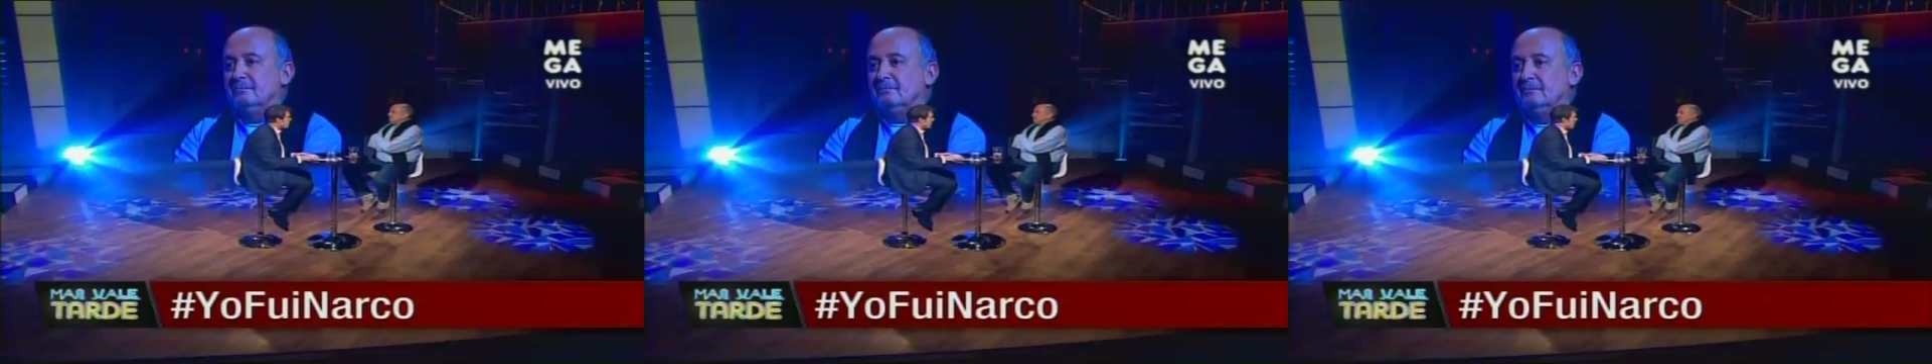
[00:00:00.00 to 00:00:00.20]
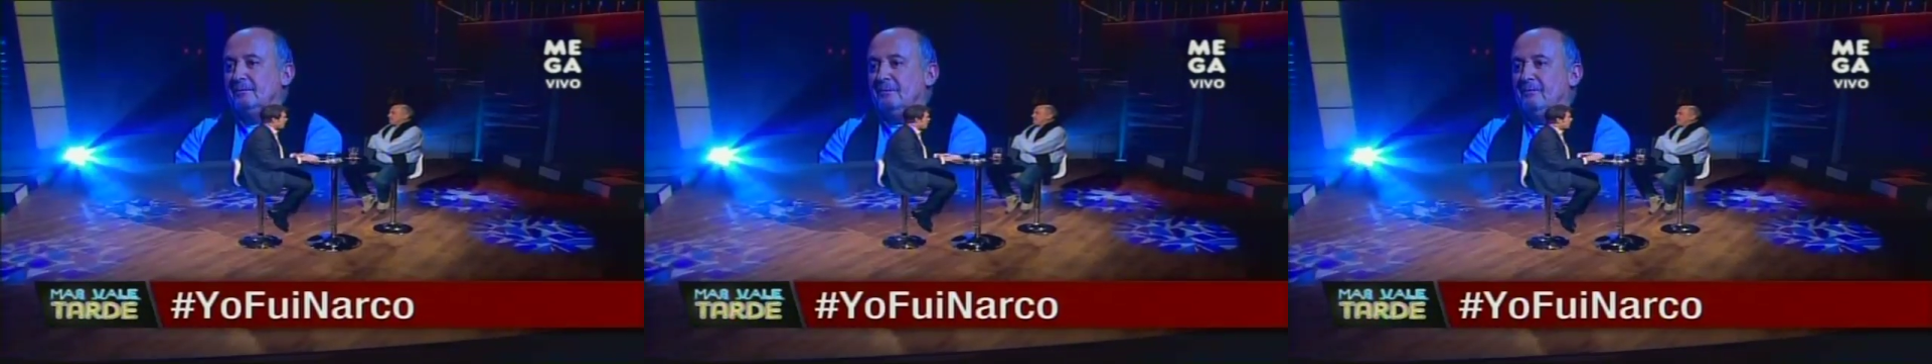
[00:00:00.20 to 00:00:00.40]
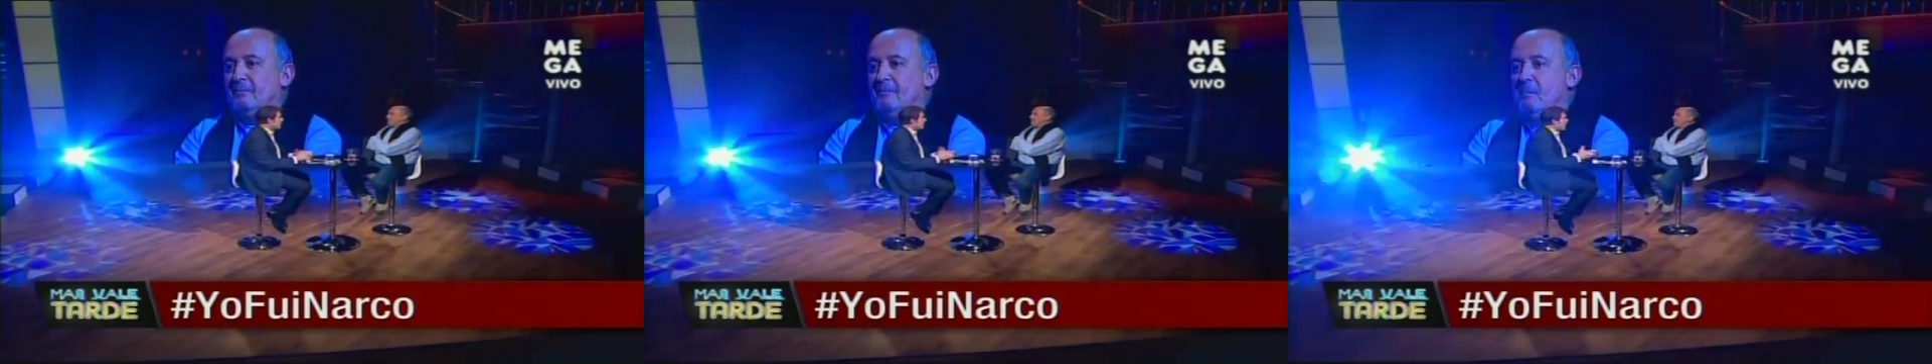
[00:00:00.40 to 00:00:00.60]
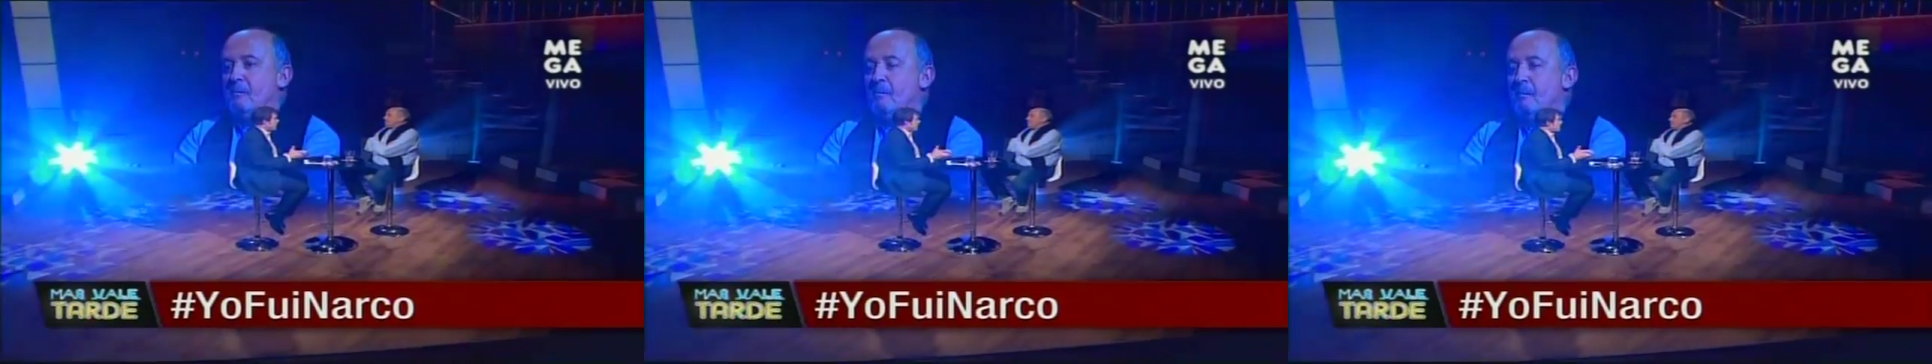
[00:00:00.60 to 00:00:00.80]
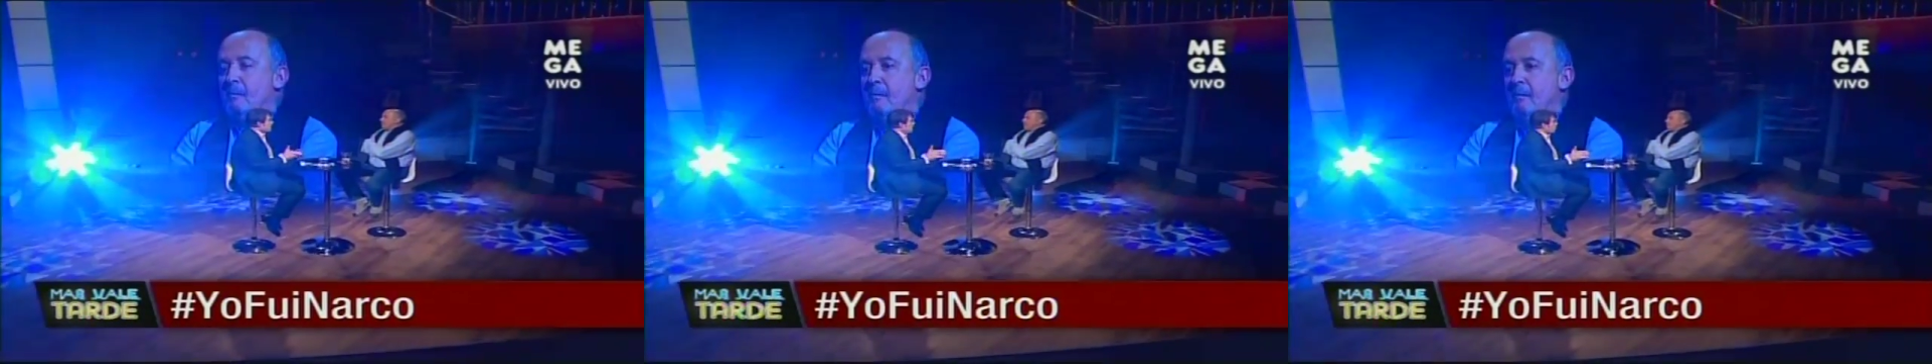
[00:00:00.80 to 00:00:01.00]
Ya.
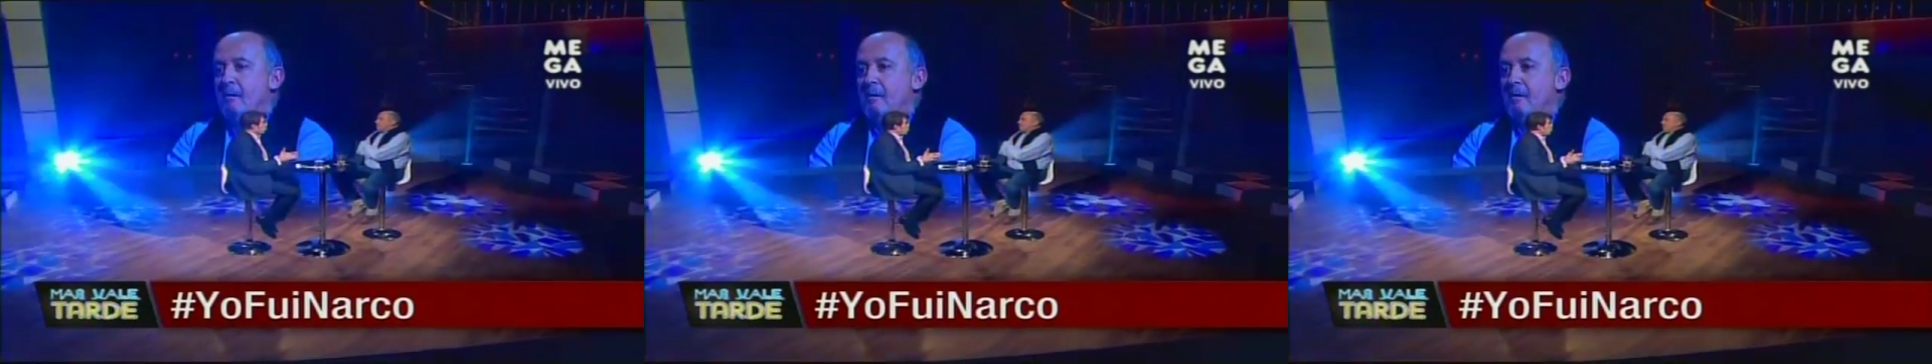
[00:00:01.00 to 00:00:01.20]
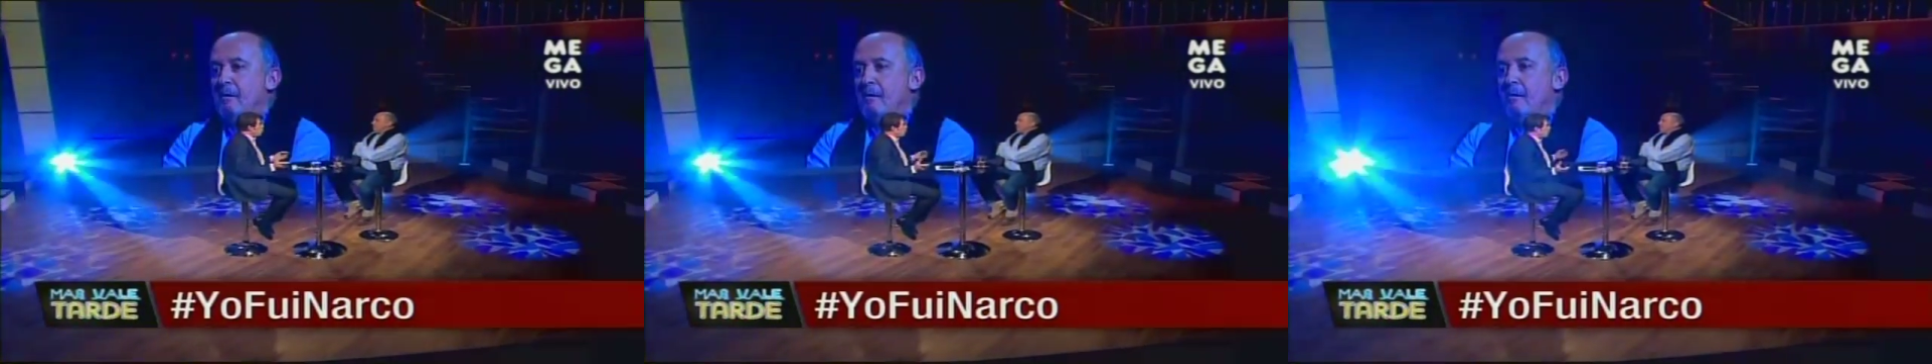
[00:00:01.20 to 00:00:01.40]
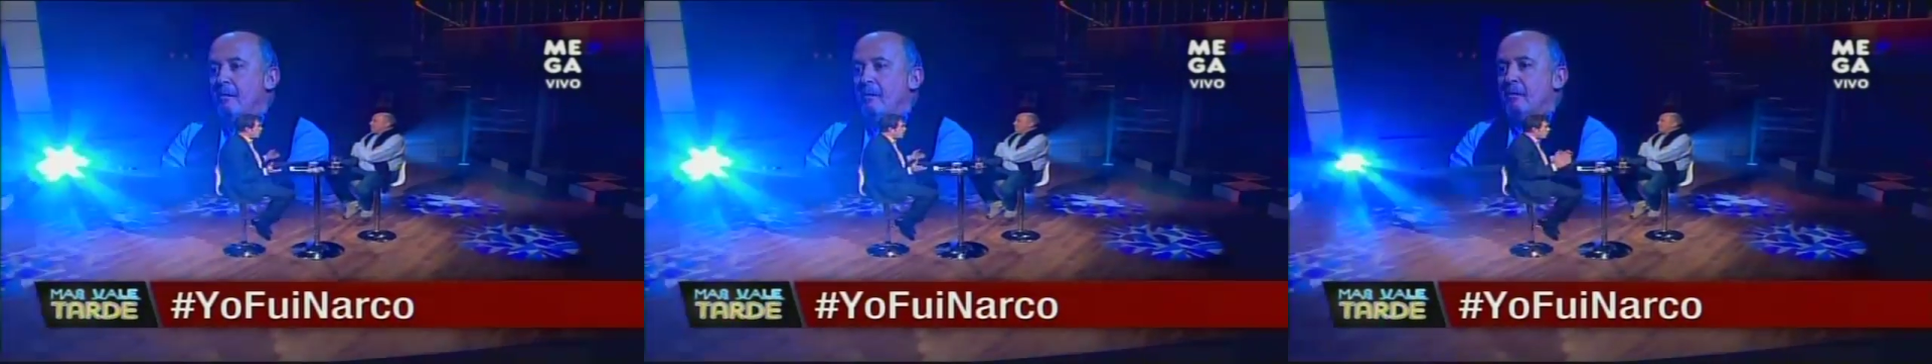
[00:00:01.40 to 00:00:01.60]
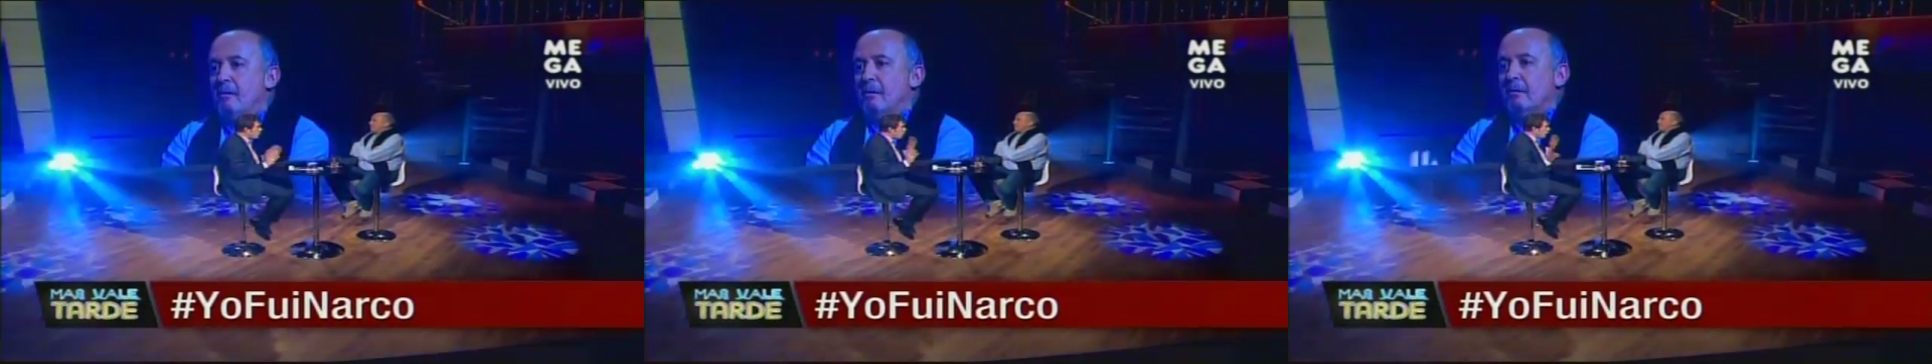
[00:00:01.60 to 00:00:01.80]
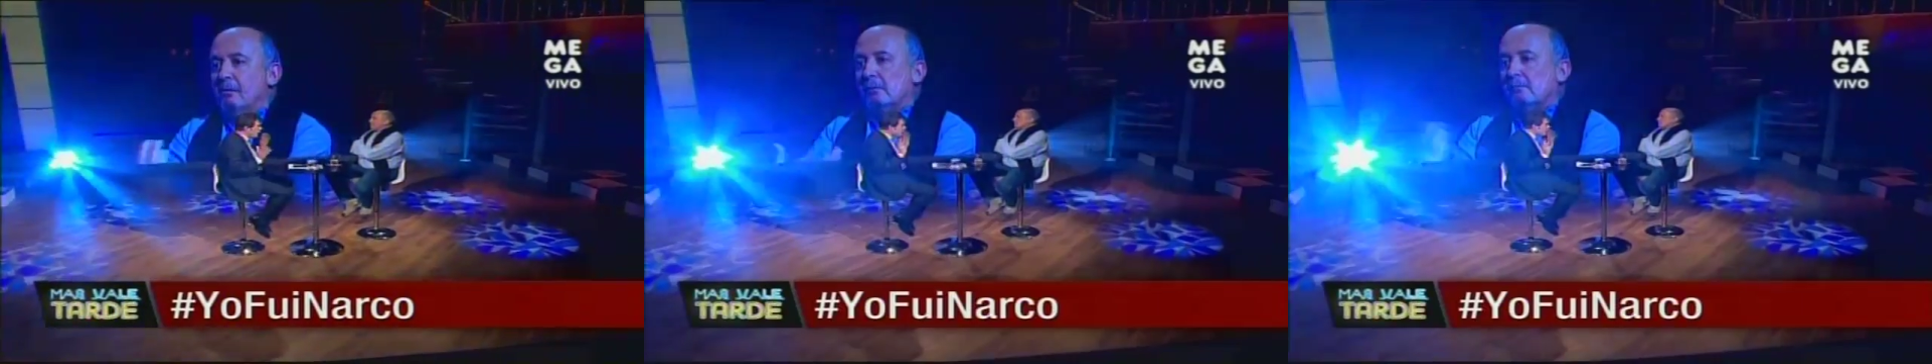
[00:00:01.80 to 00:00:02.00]
¿Qué haces tú en la
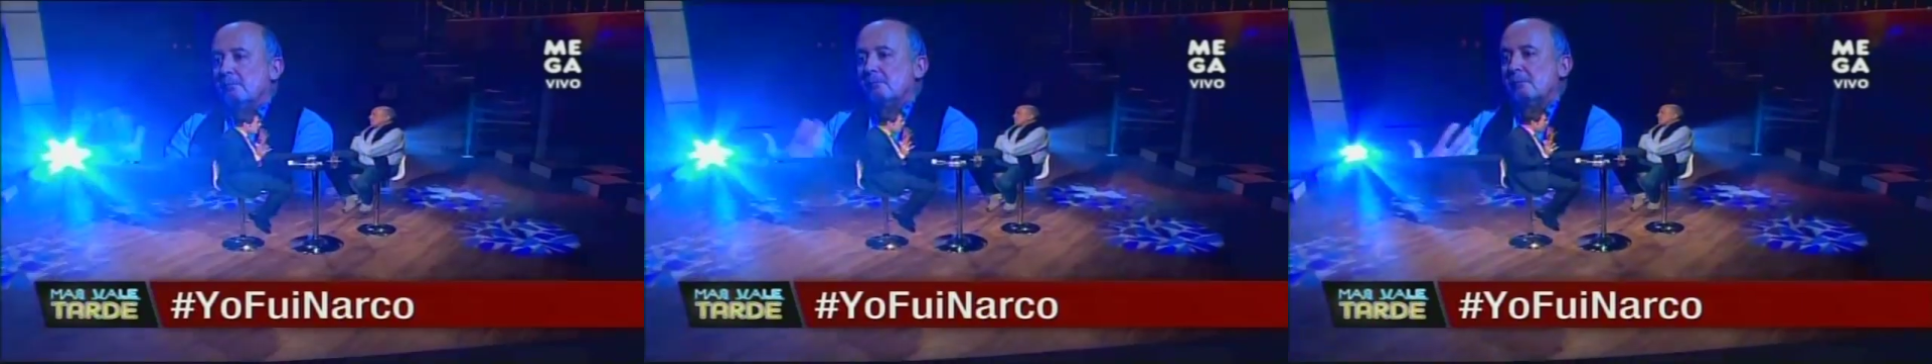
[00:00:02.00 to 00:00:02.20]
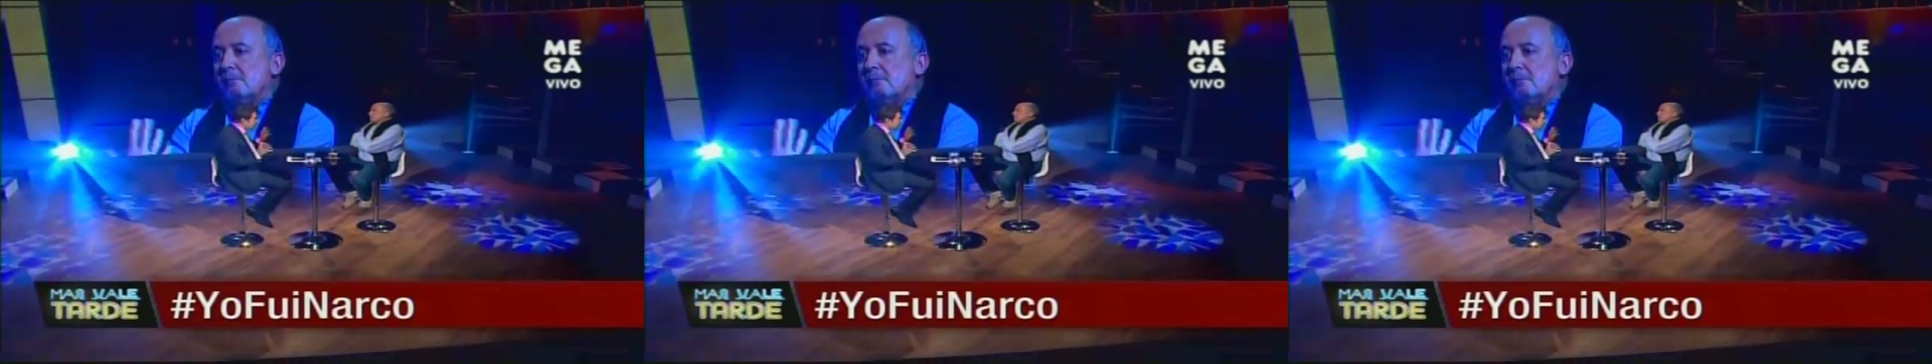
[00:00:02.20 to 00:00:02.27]
ignorancia